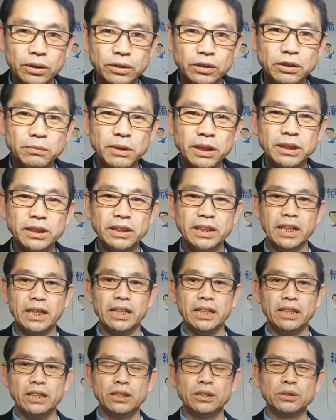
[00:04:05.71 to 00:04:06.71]
つまり
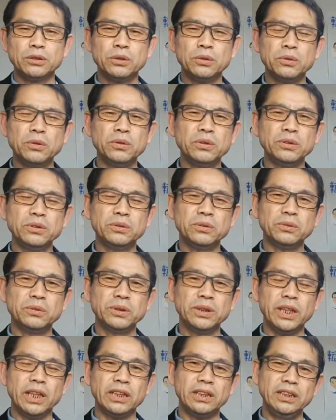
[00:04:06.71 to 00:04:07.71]
ね、そこそ
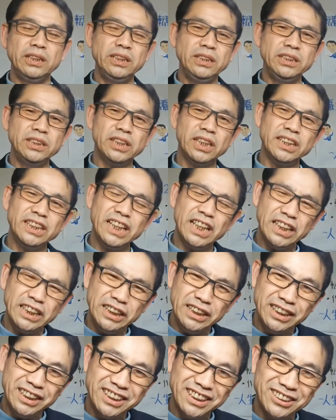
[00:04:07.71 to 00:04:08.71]
こでいいんじゃないっ
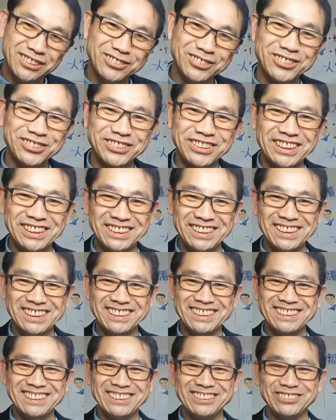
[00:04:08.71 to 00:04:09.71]
ていうことなんで
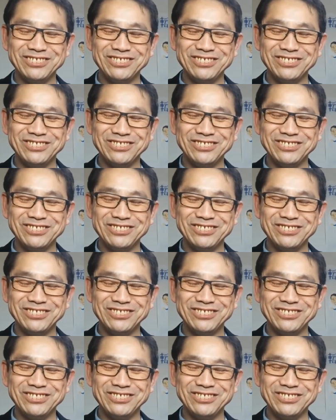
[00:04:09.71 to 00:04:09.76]
す。